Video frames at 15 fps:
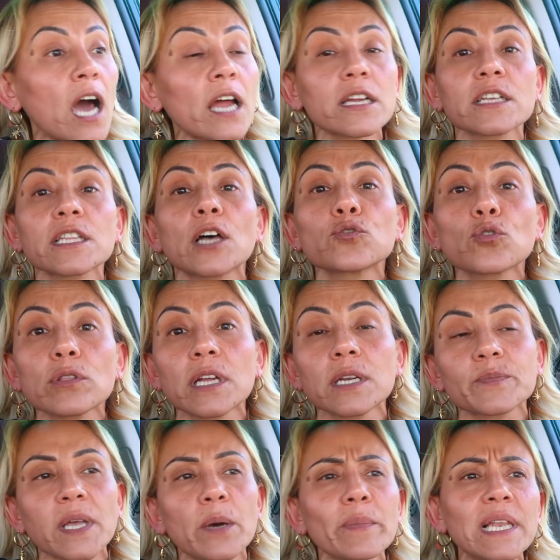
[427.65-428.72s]
arkadan
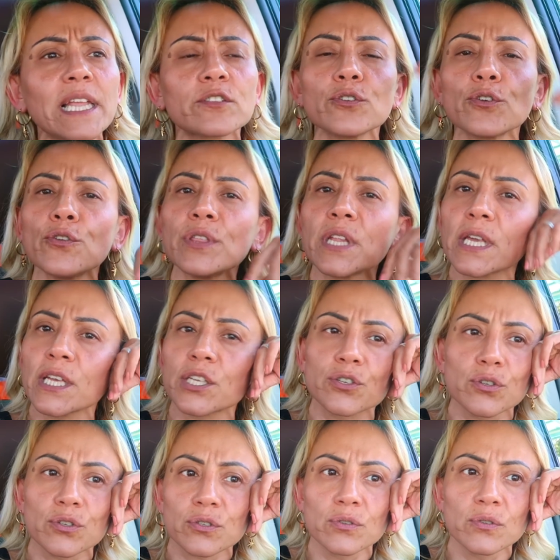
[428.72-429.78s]
dolanıp tam milletin önüne
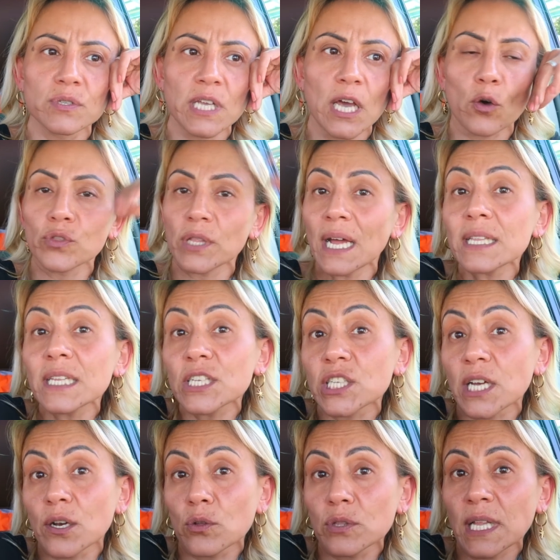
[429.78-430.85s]
geçiyorsunuz ya. Onlar da
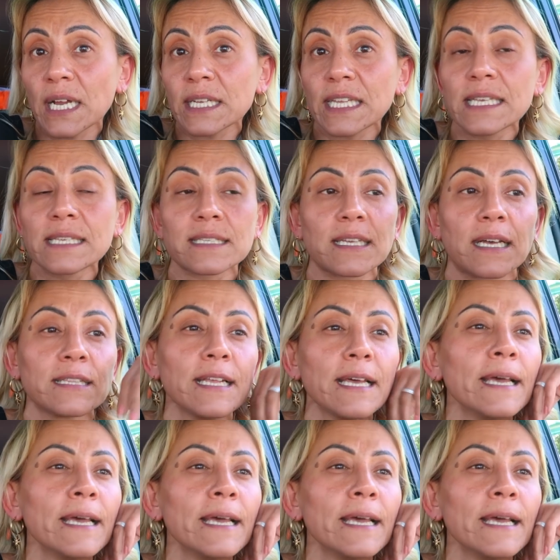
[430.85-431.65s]
can, onlar da insan.